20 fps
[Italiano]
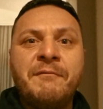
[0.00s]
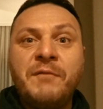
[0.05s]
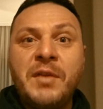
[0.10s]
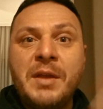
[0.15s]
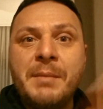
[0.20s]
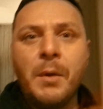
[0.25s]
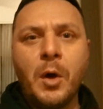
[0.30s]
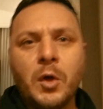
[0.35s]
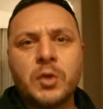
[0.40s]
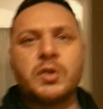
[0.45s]

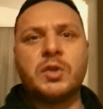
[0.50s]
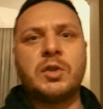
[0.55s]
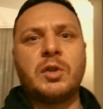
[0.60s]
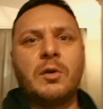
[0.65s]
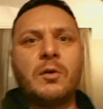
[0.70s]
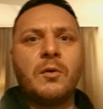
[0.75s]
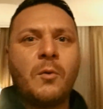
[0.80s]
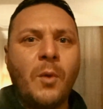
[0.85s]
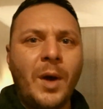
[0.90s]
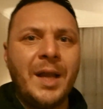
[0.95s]
Vi
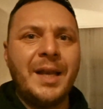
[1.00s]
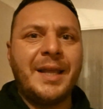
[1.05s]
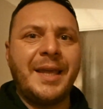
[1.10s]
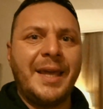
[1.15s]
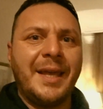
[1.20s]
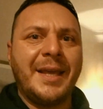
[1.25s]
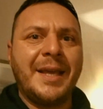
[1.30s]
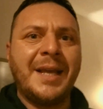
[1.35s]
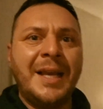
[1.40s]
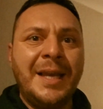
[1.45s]
mostro
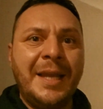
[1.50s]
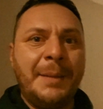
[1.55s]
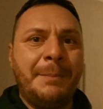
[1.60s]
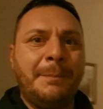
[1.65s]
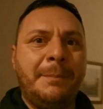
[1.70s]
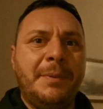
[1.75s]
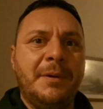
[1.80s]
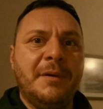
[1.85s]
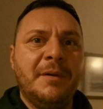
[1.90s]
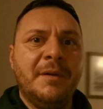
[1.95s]
qualche
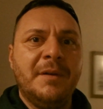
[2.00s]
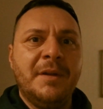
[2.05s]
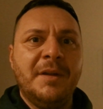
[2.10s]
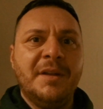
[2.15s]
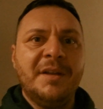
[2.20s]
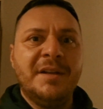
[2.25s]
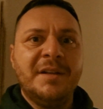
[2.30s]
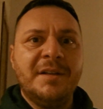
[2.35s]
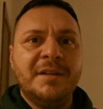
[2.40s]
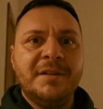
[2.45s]
clip
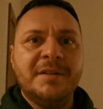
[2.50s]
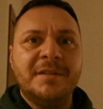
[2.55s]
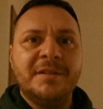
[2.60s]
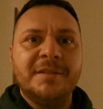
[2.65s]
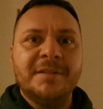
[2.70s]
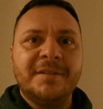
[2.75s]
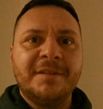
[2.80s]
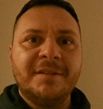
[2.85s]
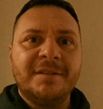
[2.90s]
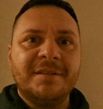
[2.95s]

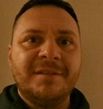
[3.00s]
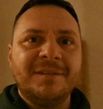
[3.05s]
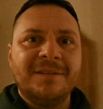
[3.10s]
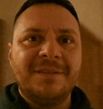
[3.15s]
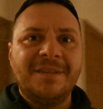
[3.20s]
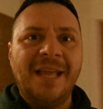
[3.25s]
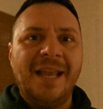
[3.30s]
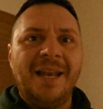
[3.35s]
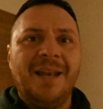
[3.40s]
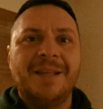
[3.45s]

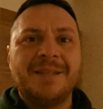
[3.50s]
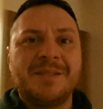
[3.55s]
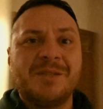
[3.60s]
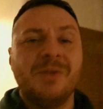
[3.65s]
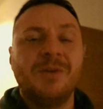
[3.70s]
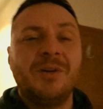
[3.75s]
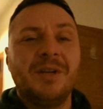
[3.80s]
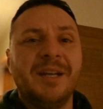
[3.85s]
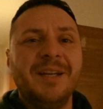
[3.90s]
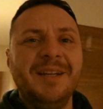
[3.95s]
della
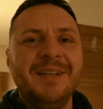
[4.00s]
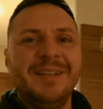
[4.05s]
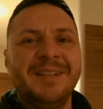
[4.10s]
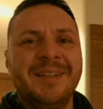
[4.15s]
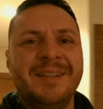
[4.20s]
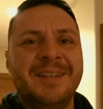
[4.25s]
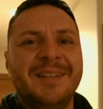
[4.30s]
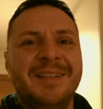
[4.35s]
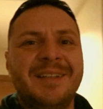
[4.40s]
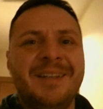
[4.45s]
zona
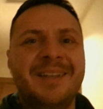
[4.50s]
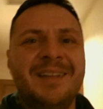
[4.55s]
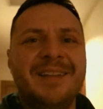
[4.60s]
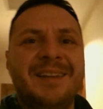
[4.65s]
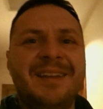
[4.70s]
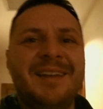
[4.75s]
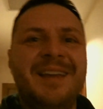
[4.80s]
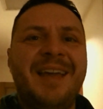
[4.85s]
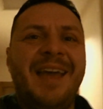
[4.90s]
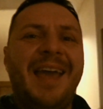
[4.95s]

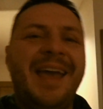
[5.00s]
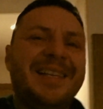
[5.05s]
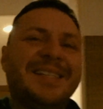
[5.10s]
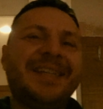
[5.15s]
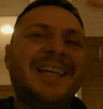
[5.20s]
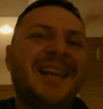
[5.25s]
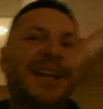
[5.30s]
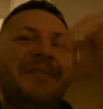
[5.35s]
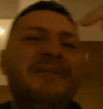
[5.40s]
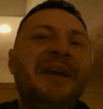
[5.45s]
e
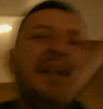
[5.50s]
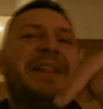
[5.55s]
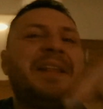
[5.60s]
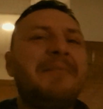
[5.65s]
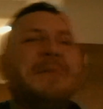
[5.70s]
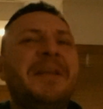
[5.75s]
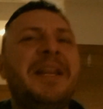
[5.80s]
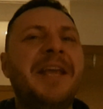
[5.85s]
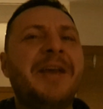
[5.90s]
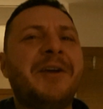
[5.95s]

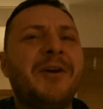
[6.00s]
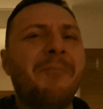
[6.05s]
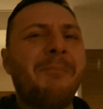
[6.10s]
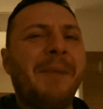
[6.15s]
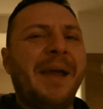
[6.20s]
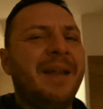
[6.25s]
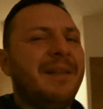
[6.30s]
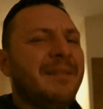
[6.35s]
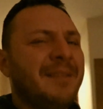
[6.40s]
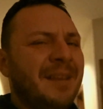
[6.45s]
scrivetemi nei
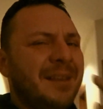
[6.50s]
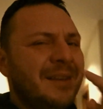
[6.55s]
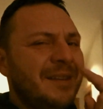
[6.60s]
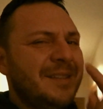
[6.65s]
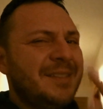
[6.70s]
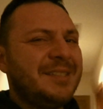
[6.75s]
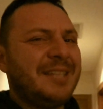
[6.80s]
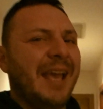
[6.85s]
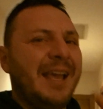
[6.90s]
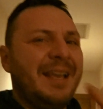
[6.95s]
commenti
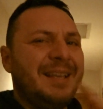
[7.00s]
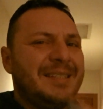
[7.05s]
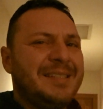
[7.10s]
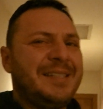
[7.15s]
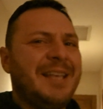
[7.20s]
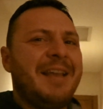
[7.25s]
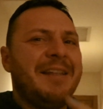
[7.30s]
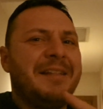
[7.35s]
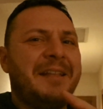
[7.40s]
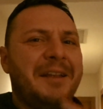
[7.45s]
se
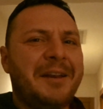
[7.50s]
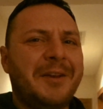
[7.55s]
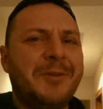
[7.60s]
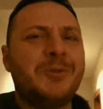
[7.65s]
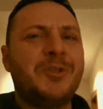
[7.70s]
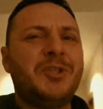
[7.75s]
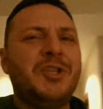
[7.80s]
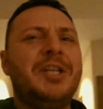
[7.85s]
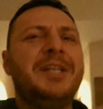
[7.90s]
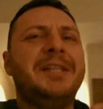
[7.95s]
siete
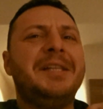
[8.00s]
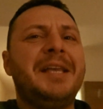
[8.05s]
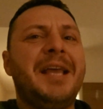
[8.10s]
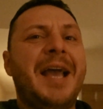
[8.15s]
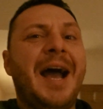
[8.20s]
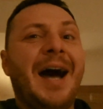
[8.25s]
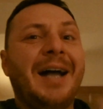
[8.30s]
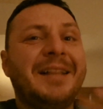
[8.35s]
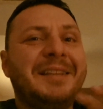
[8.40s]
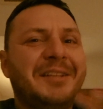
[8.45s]

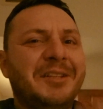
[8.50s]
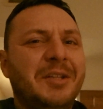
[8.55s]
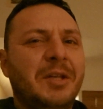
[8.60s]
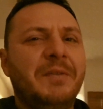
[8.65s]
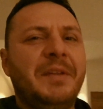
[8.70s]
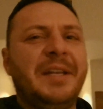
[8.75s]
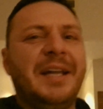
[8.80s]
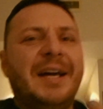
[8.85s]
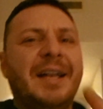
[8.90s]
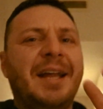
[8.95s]
riusciti ad
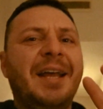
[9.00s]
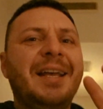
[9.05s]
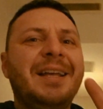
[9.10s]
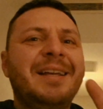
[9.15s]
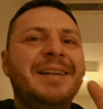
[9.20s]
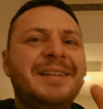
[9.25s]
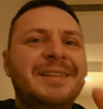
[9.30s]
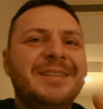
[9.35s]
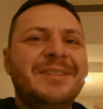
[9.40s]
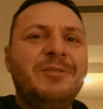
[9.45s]

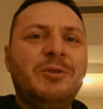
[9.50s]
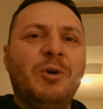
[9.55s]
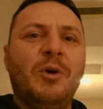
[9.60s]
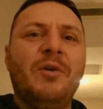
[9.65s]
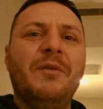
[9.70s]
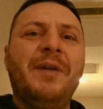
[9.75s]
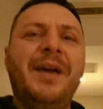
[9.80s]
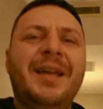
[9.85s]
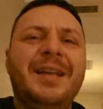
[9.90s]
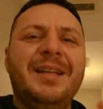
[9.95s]
indovinare
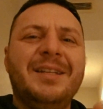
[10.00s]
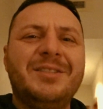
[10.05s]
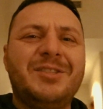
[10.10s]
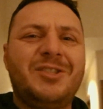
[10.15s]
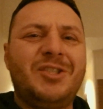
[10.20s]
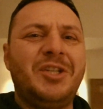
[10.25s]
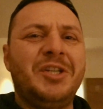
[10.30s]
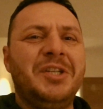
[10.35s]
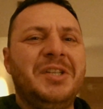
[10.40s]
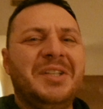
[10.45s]
dove
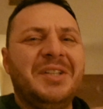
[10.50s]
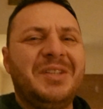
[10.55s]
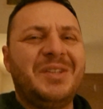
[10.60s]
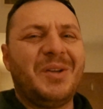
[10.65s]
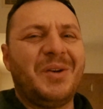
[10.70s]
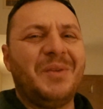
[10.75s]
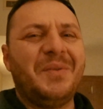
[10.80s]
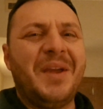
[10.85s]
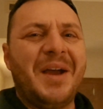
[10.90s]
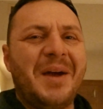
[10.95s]
ci
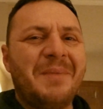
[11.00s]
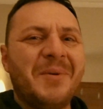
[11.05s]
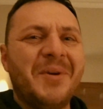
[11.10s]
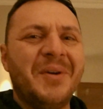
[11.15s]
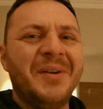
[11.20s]
troviamo.